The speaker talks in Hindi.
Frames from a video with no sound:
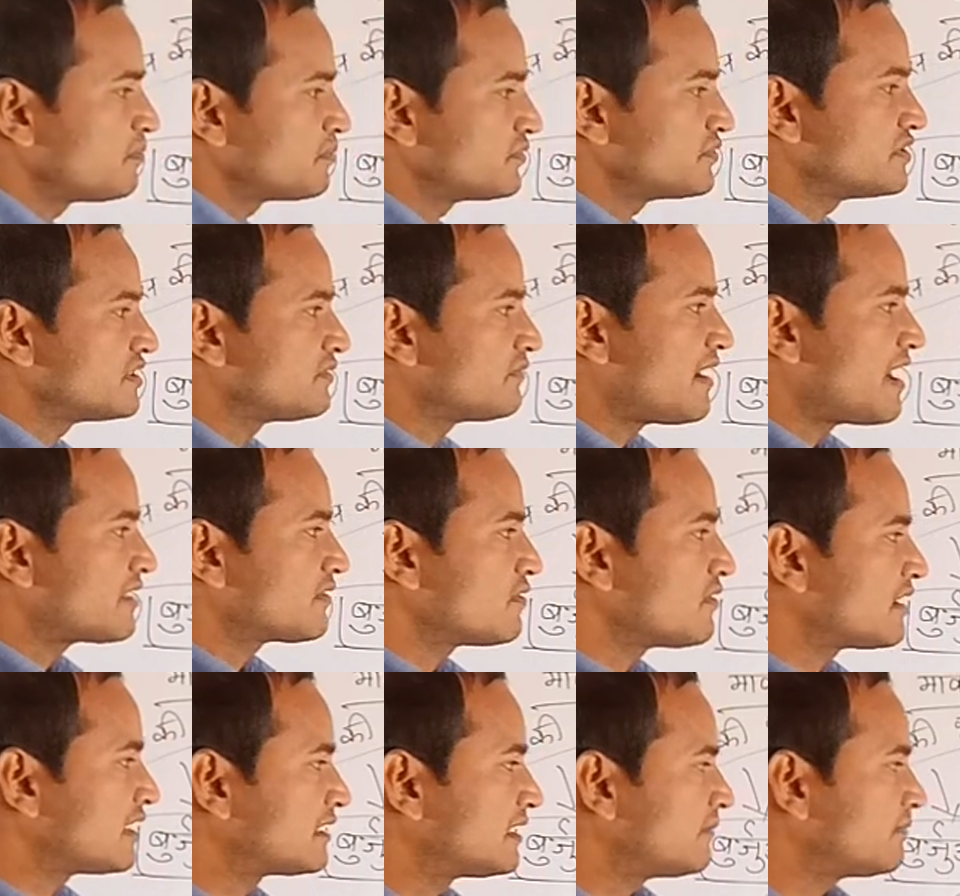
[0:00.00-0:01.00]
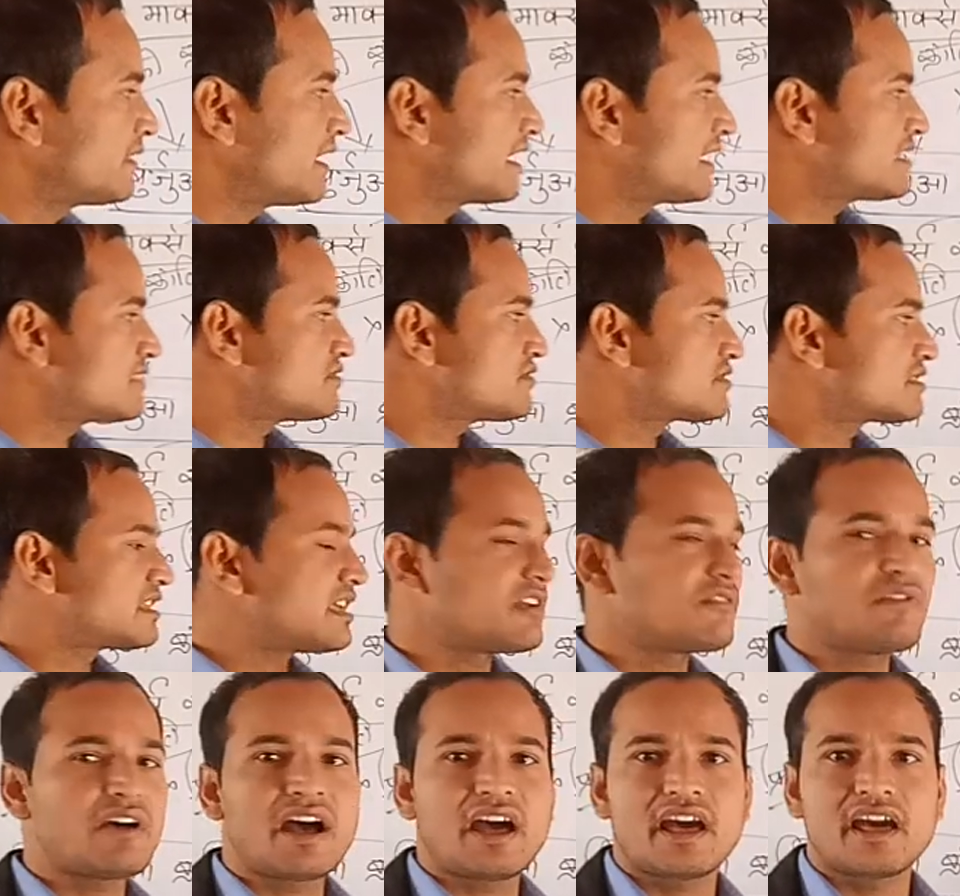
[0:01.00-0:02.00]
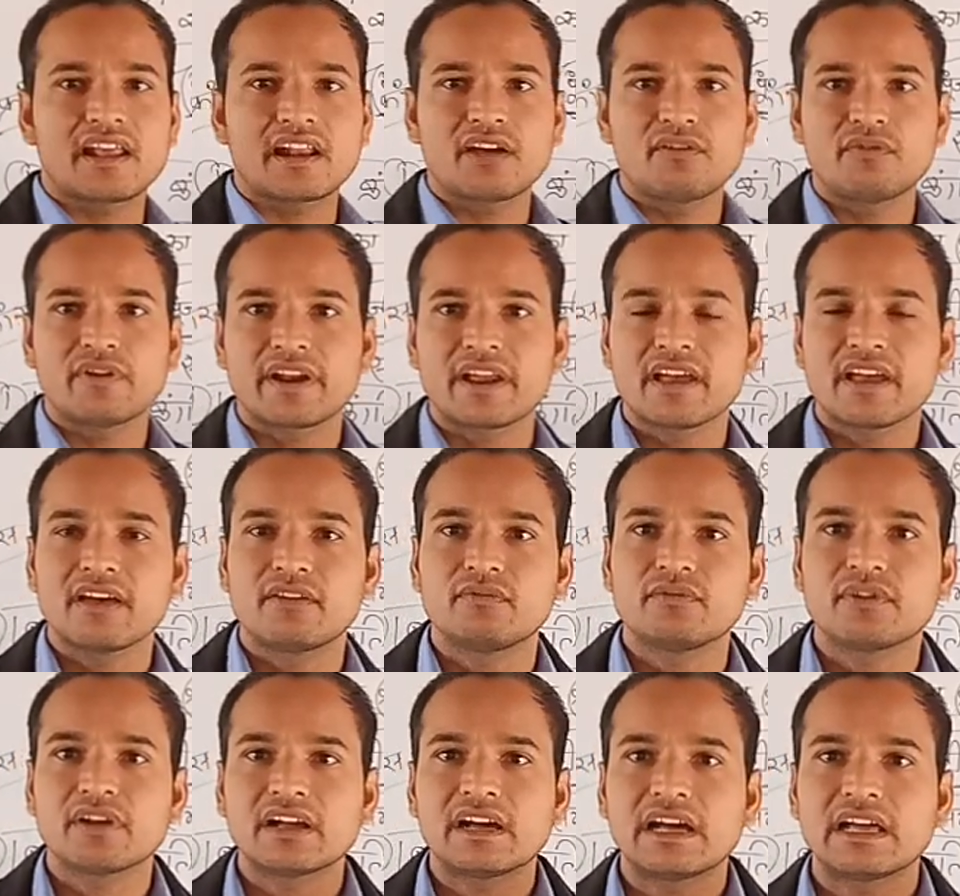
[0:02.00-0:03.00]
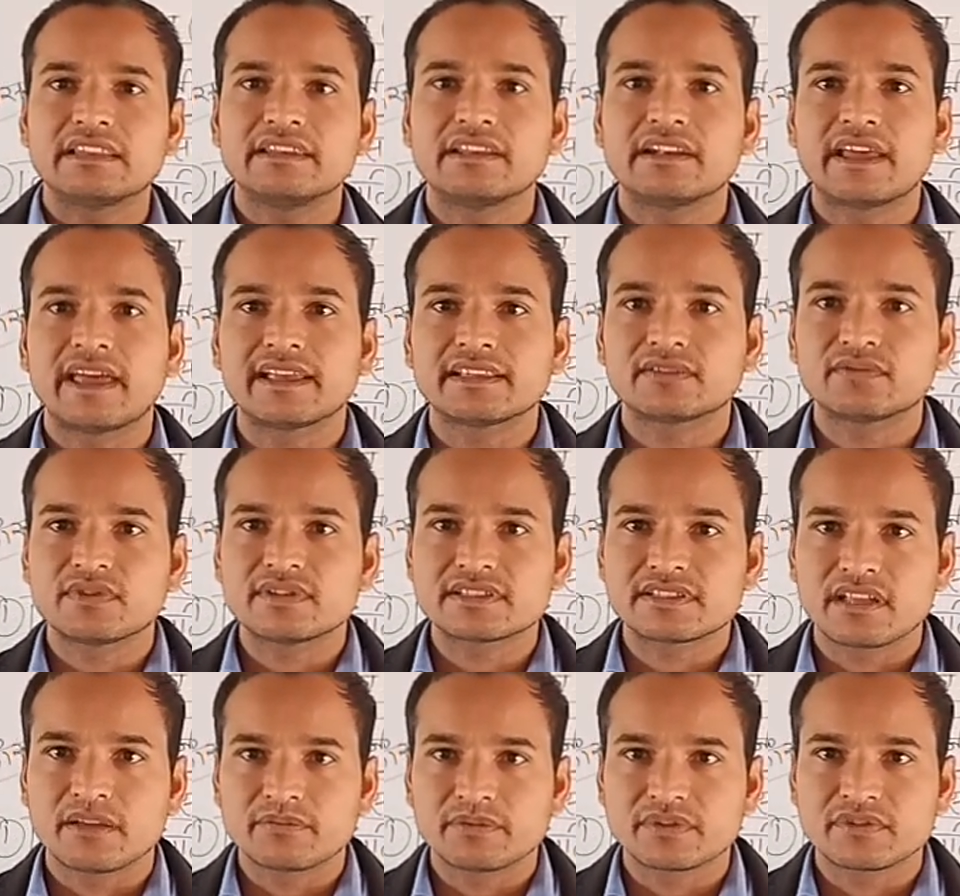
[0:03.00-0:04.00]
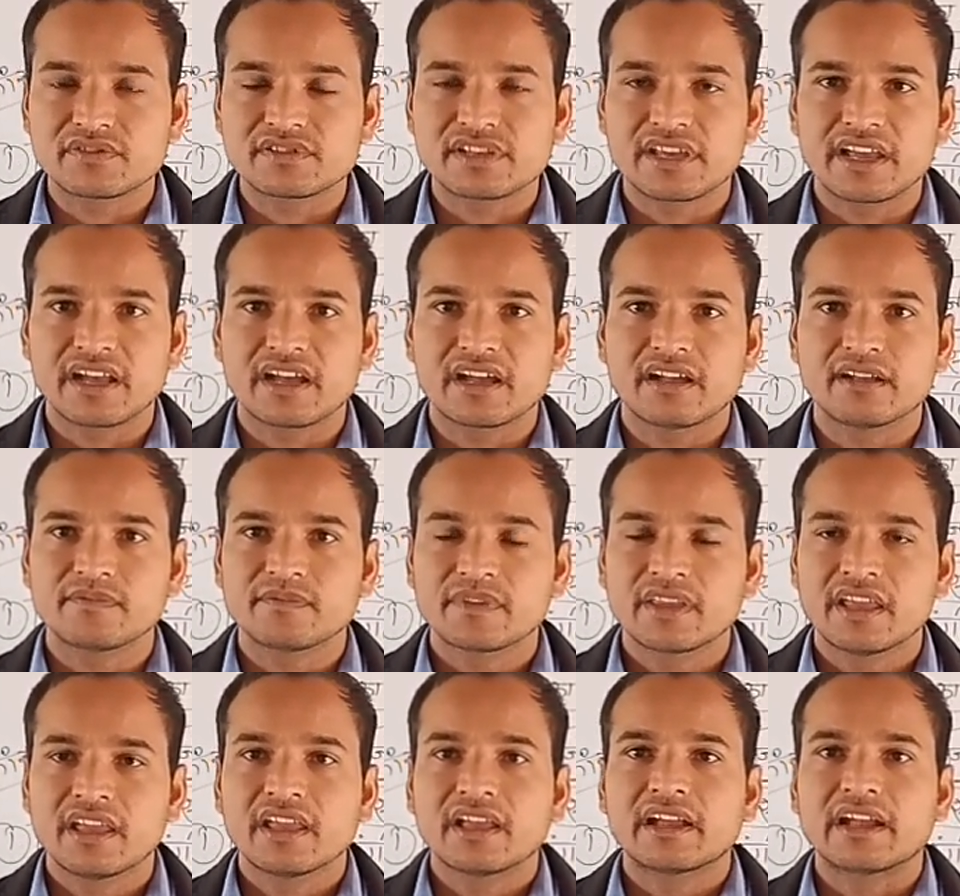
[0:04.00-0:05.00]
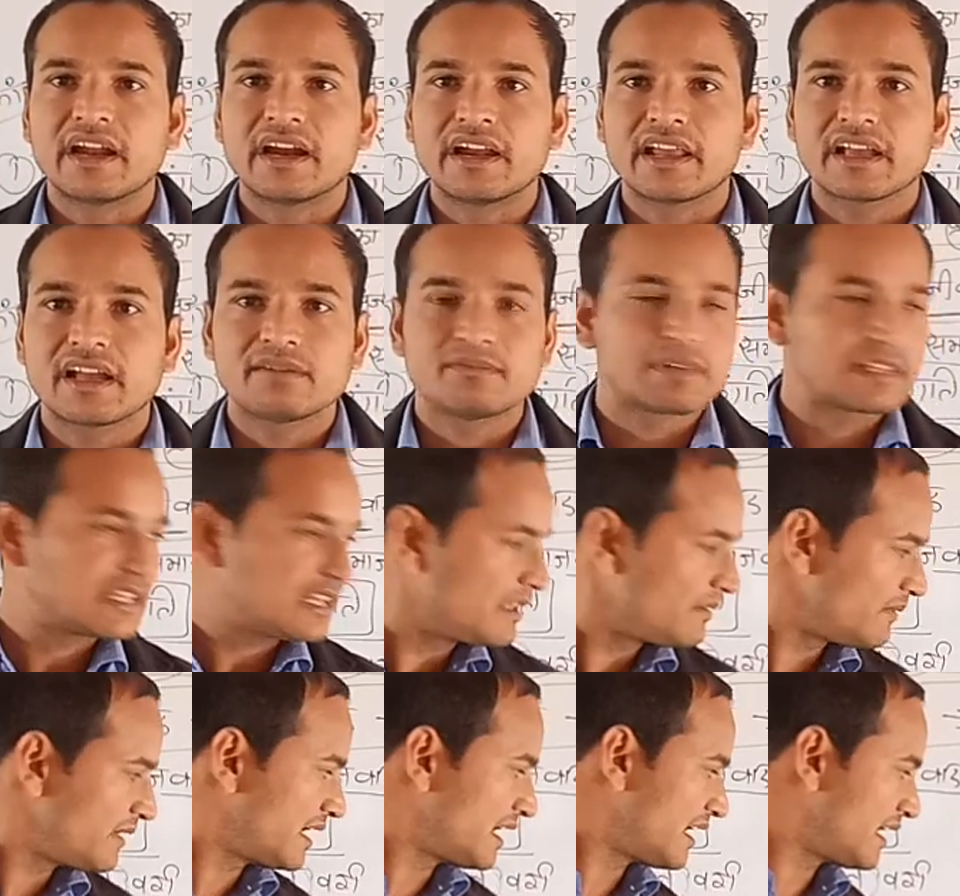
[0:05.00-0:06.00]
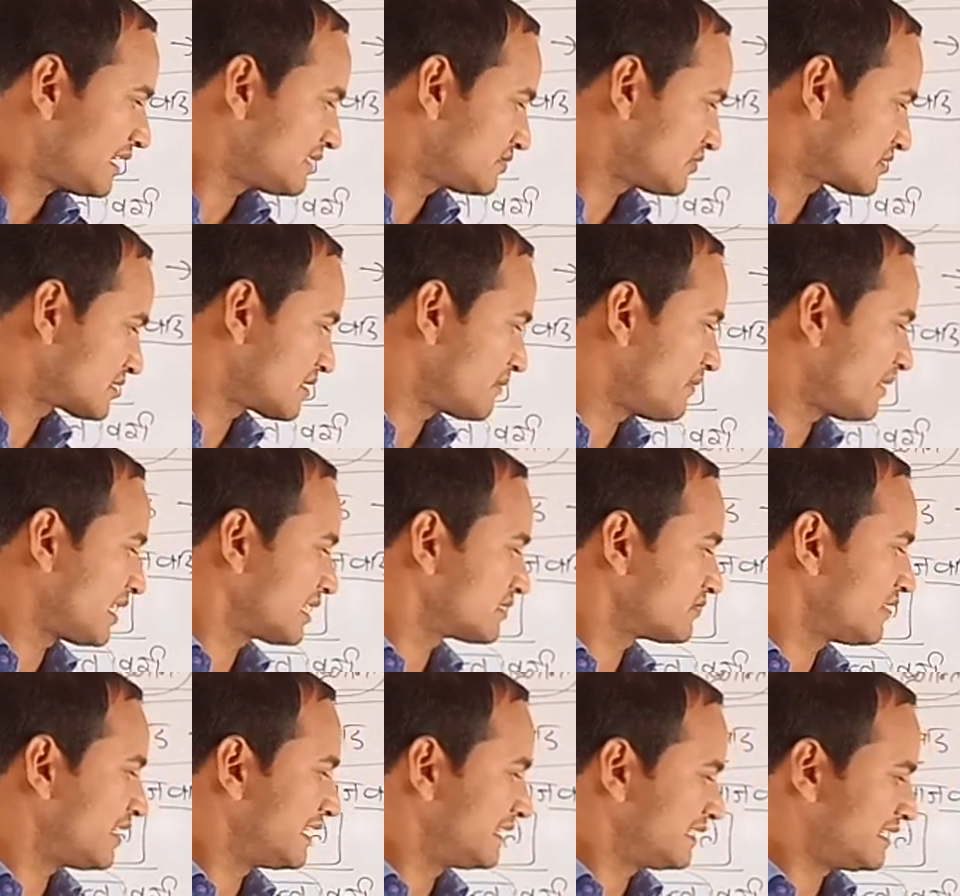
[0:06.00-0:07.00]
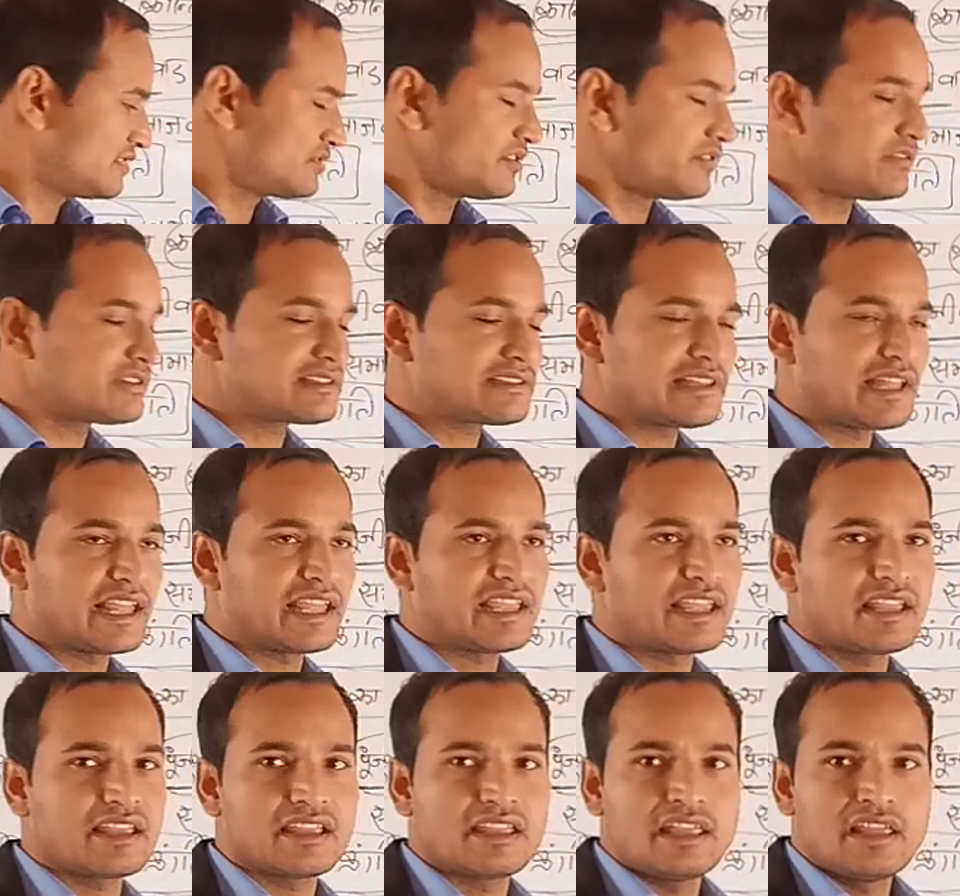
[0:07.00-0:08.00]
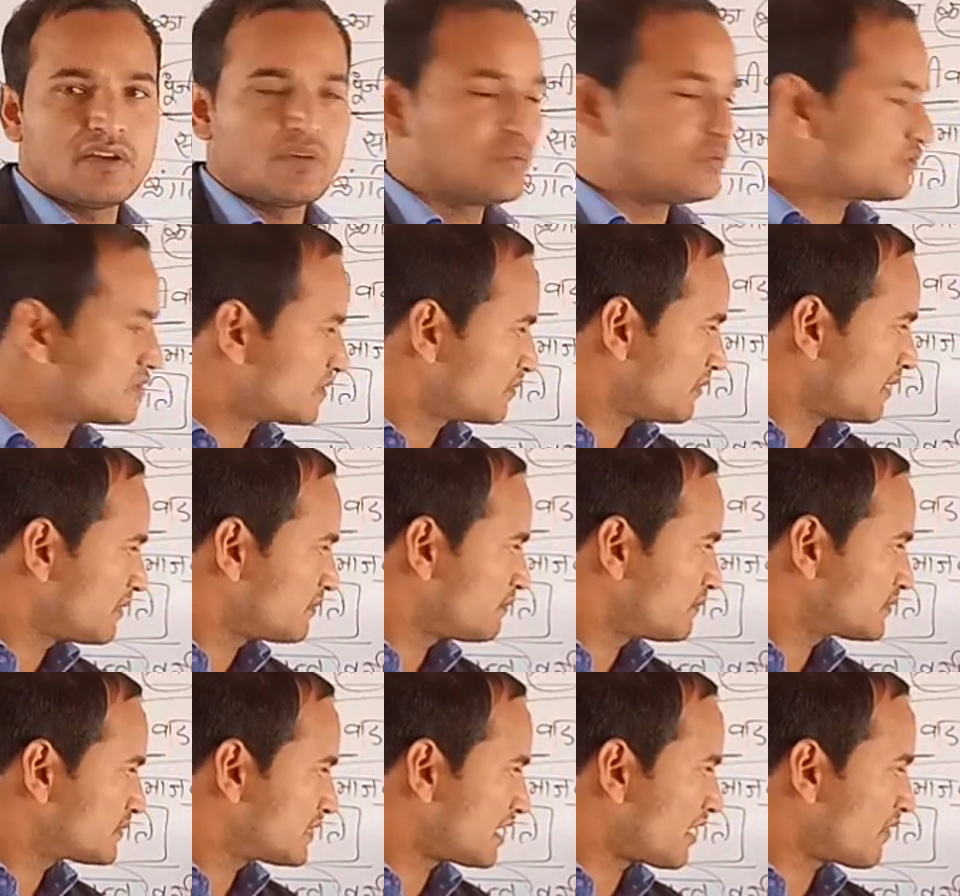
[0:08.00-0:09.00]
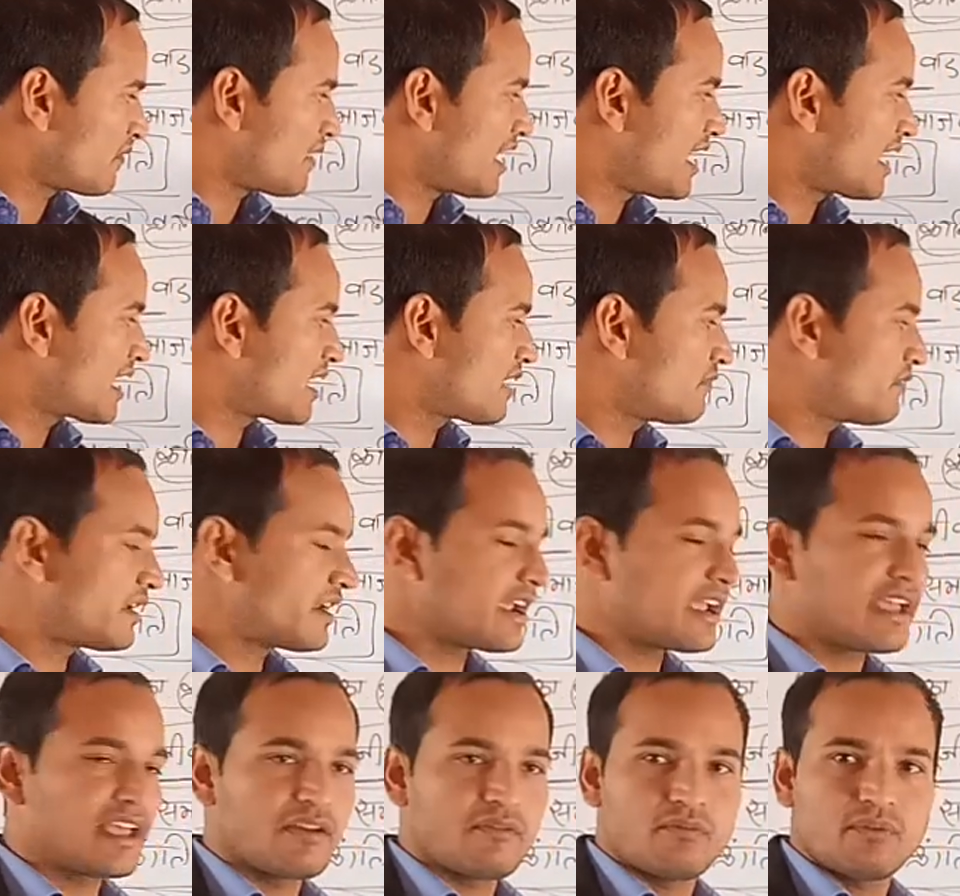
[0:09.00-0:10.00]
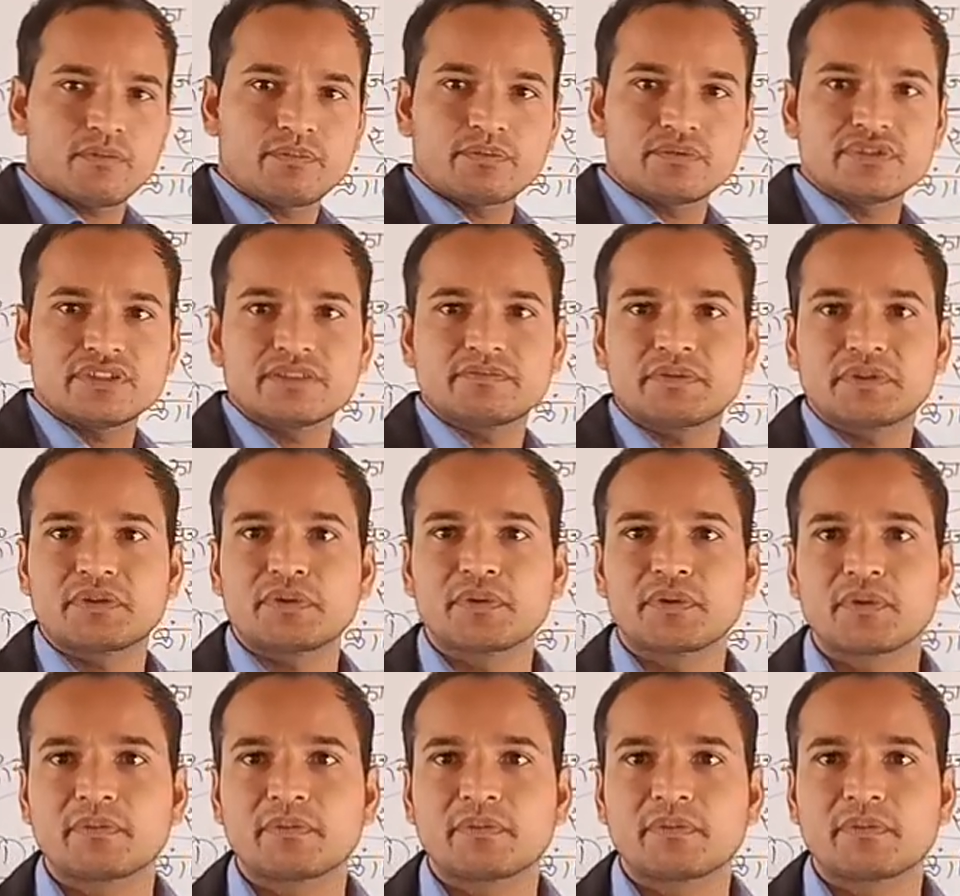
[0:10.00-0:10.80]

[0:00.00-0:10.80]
पूंजीवाद को ख़त्म करके जो सर्वहारा वर्ग है उनका अधिनायक तो स्थापित हो जाएगा कहने का मतलब है जो समाजवाद की जो अवस्था आएगी उसमें सर्वहारा वर्ग है वो पूंजीपतियों